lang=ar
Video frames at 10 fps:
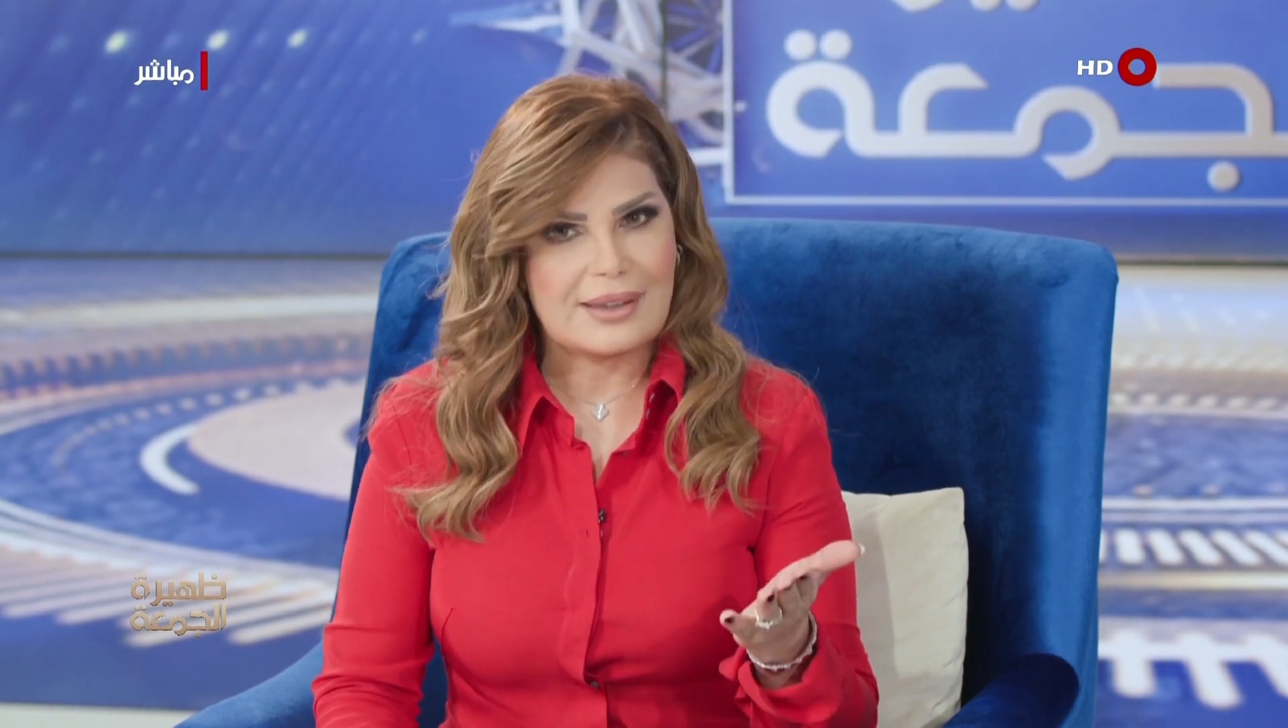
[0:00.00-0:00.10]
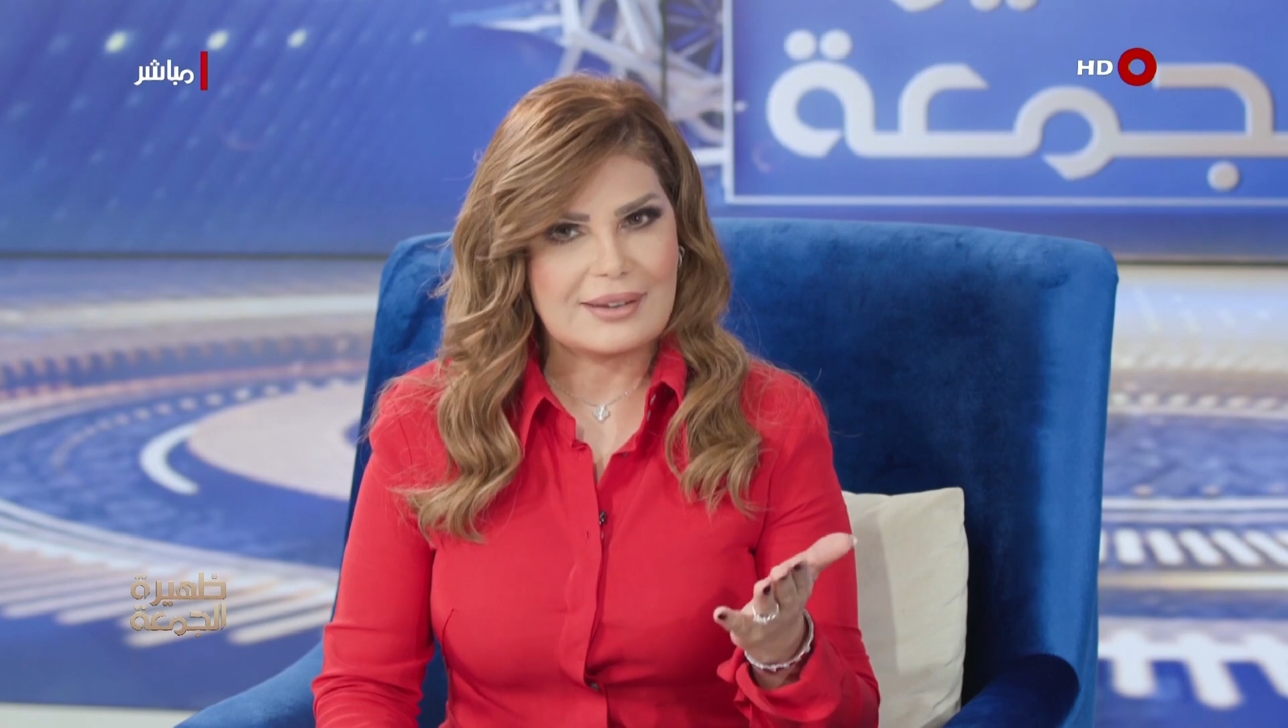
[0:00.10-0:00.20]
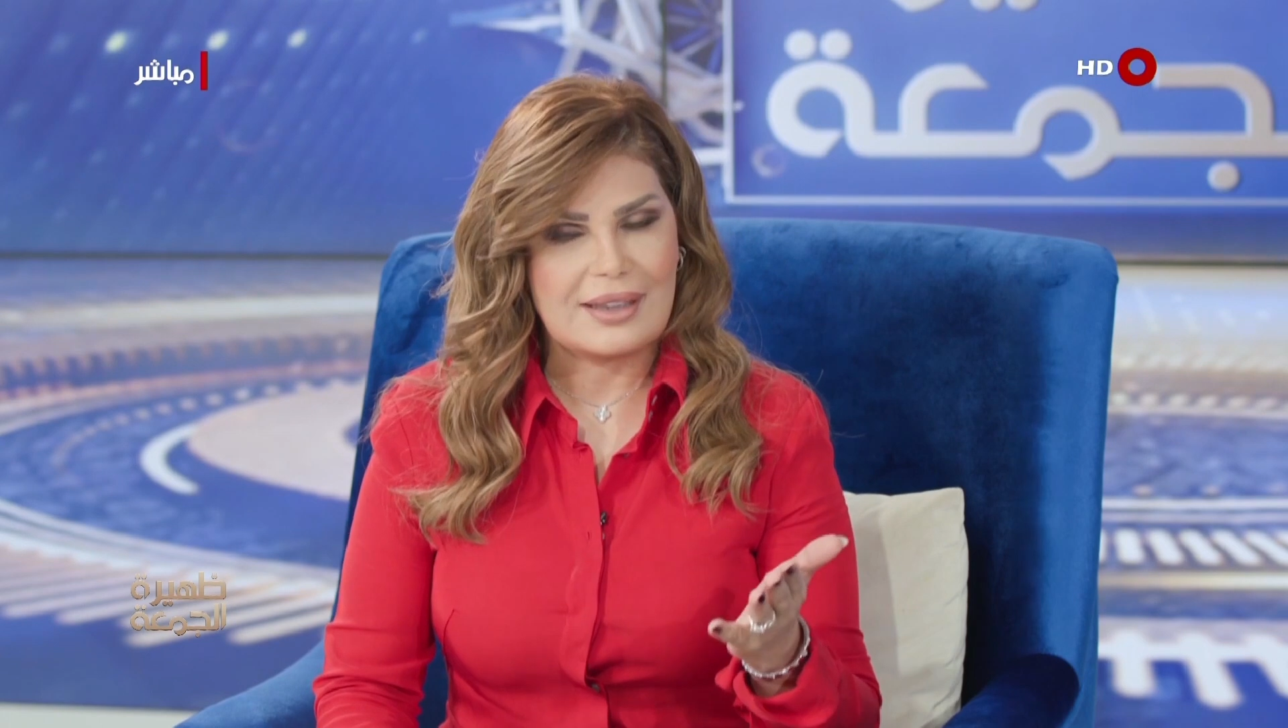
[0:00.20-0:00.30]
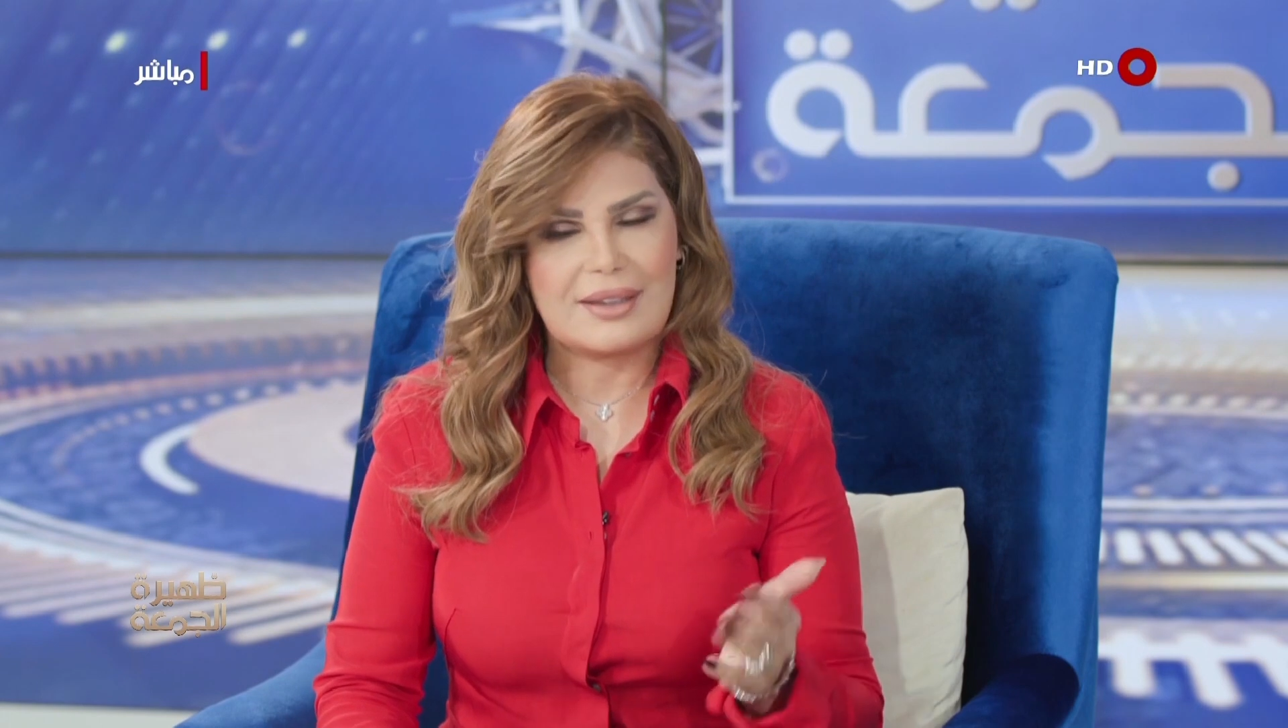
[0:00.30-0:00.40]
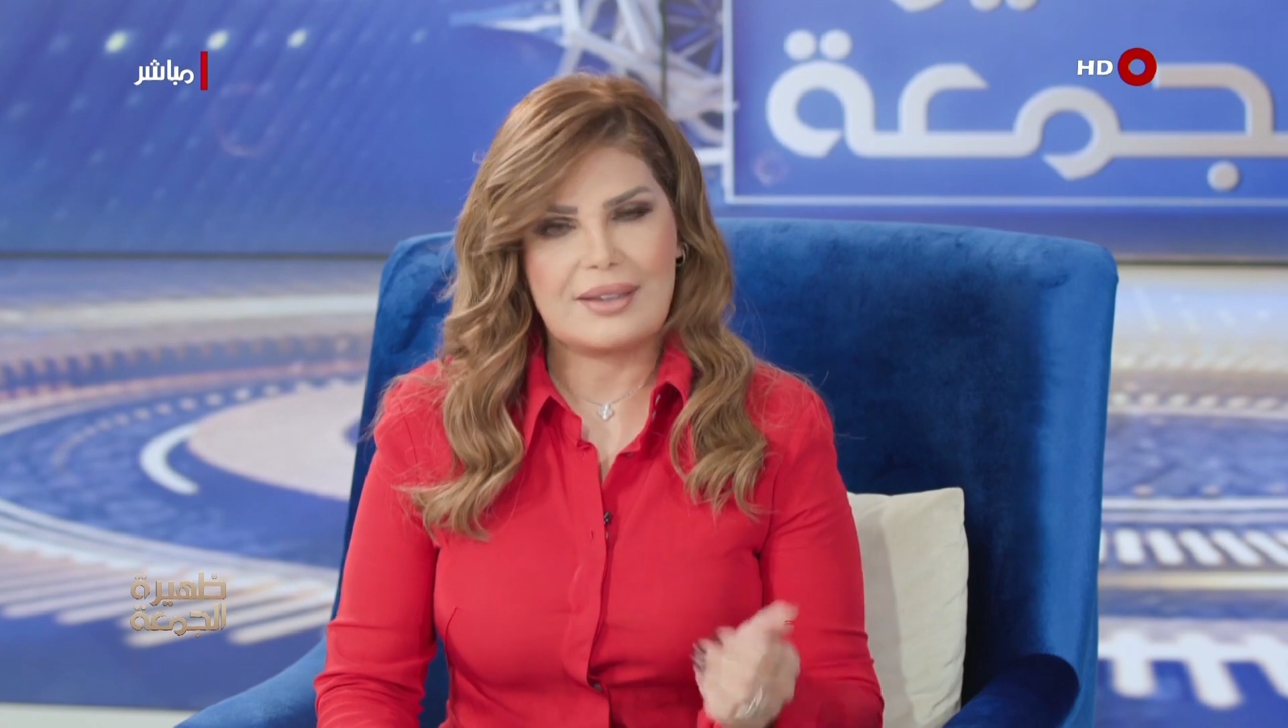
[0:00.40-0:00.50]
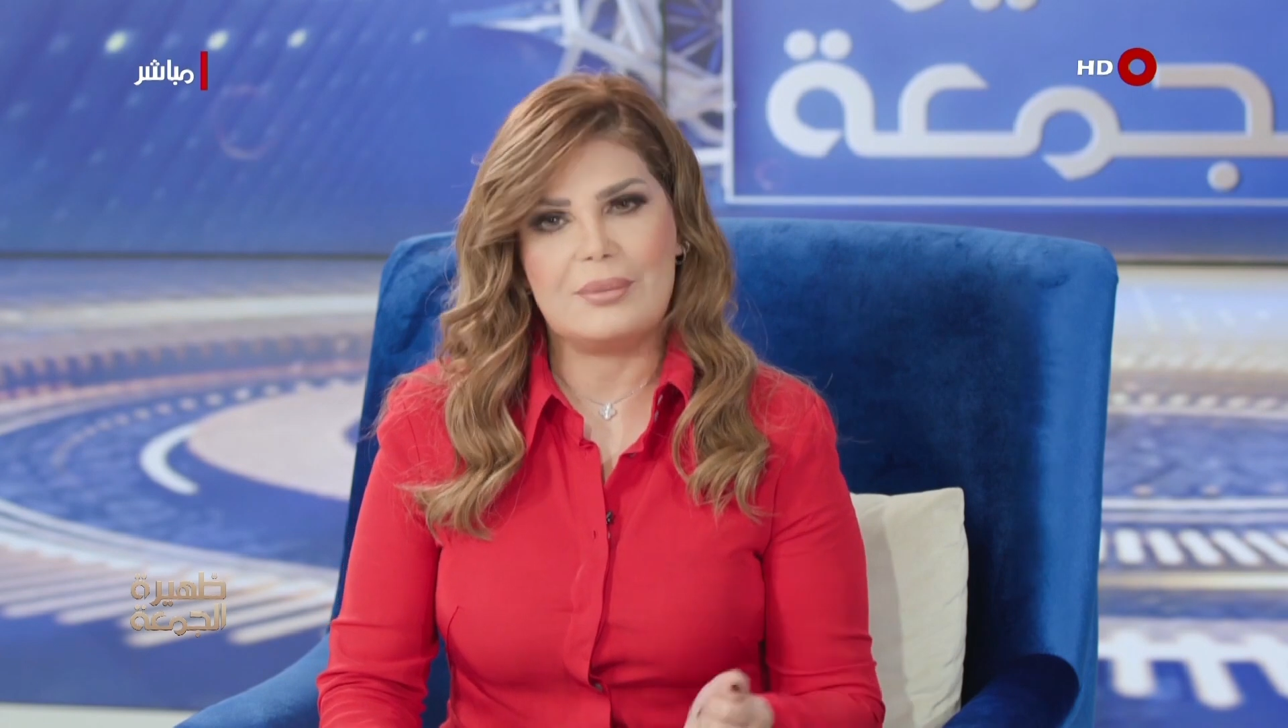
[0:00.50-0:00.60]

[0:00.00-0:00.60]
تكريم